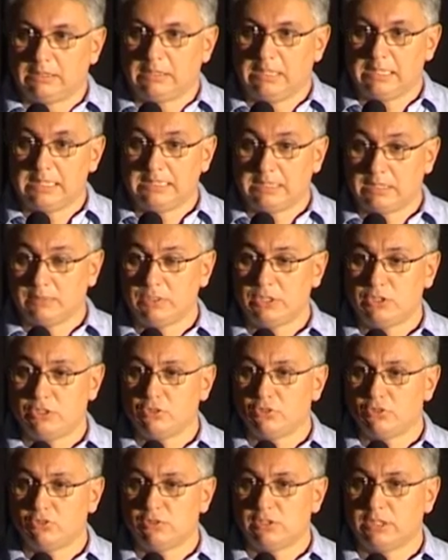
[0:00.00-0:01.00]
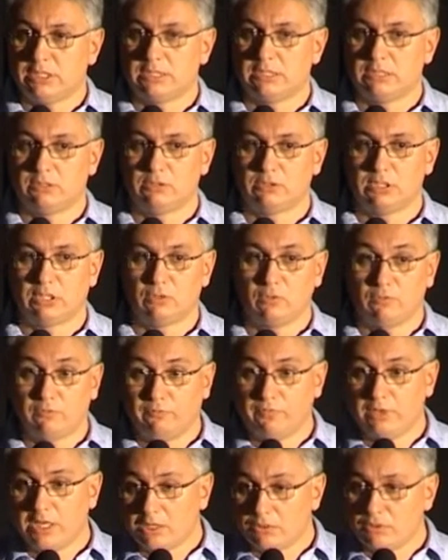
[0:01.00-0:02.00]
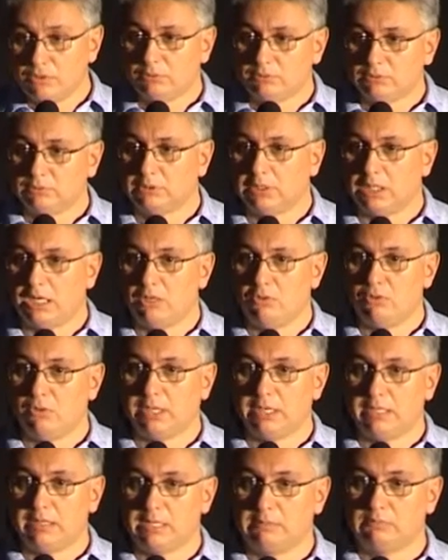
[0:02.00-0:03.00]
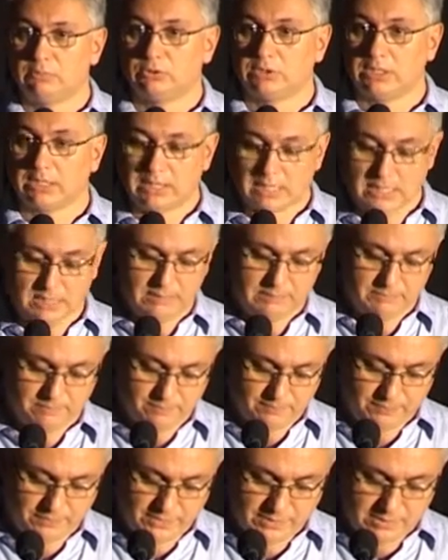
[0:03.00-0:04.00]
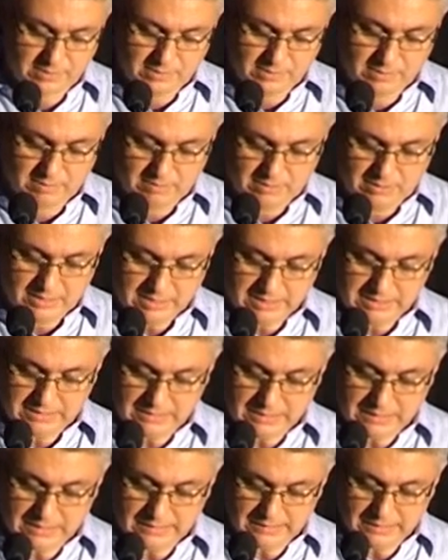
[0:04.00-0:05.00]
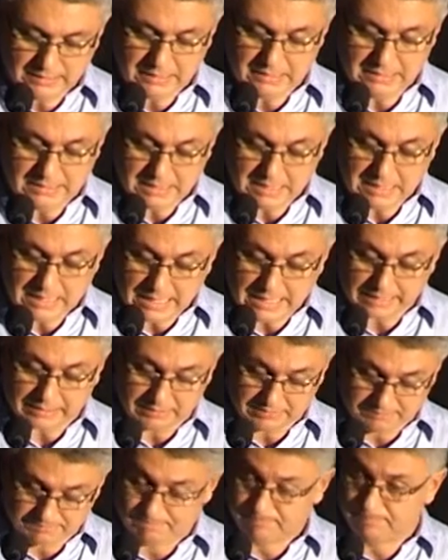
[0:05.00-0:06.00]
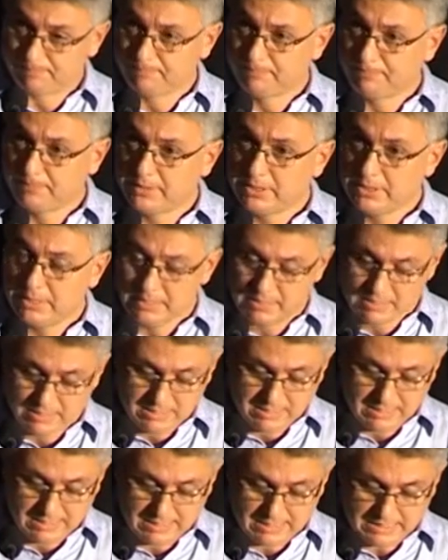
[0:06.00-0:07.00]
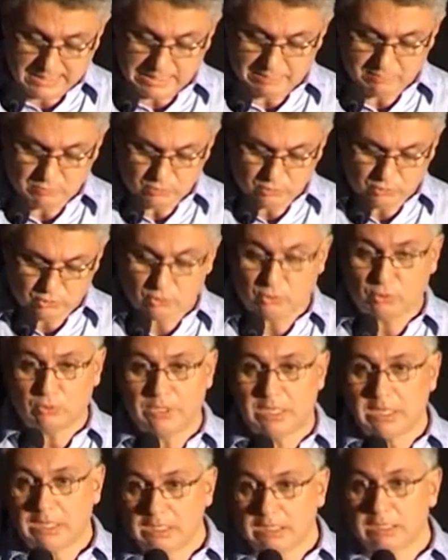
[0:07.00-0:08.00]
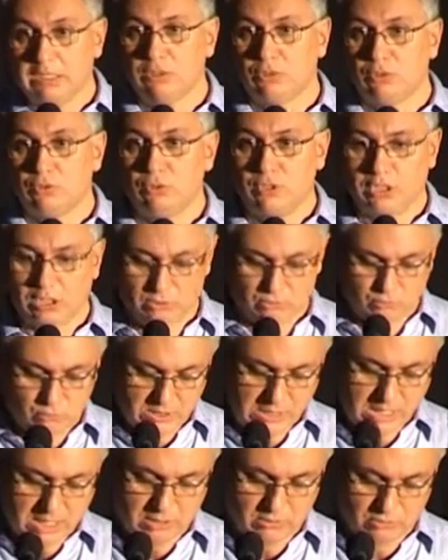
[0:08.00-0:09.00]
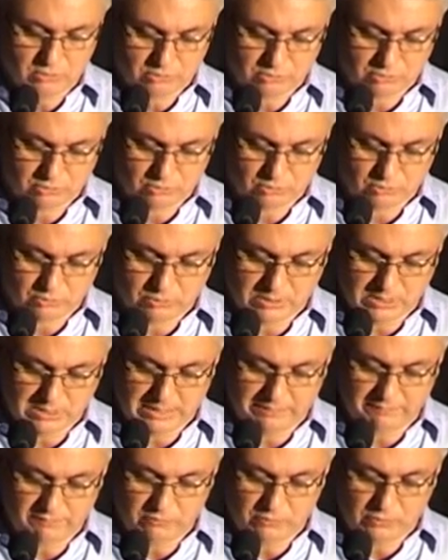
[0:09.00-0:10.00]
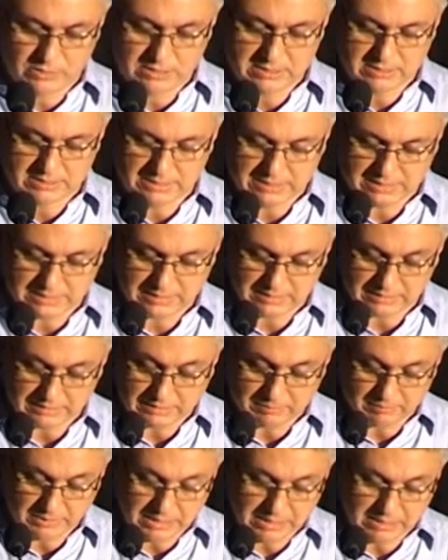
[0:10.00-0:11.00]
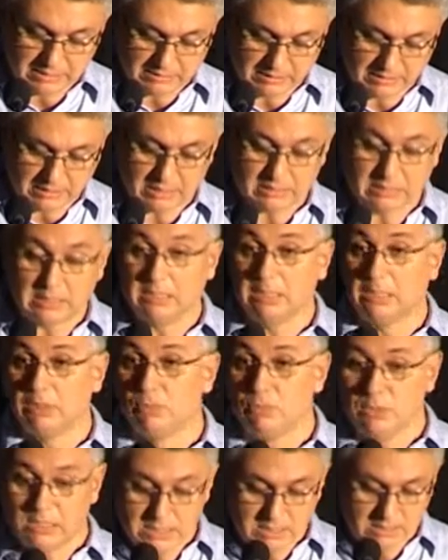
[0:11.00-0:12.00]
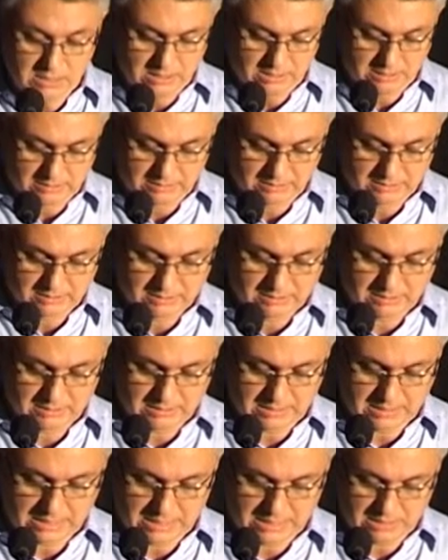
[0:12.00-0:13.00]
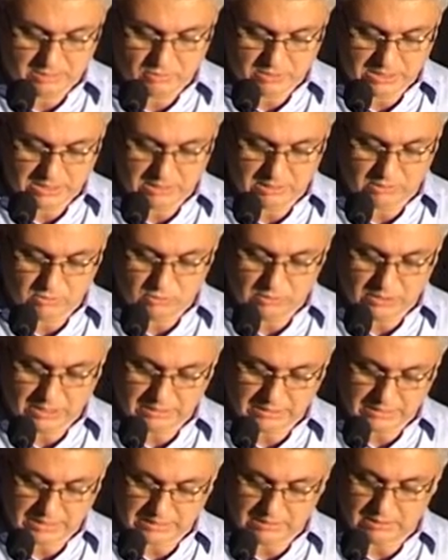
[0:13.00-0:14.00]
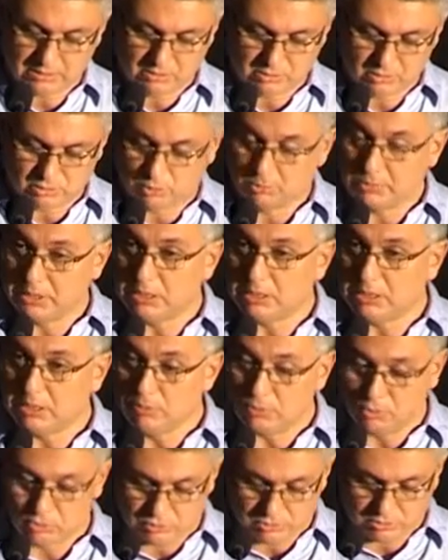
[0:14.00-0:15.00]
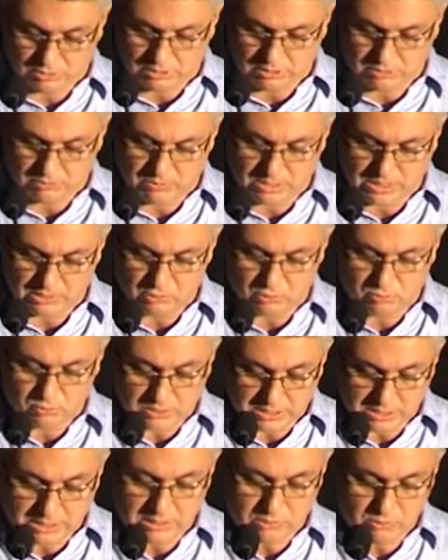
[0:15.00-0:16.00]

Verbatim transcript: El servicio que se nos ha confiado a los que estamos acá es el de liderar. Y hay mucho escrito y estudiado sobre la influencia determinante que tiene un líder a la hora de concretar los objetivos de una comunidad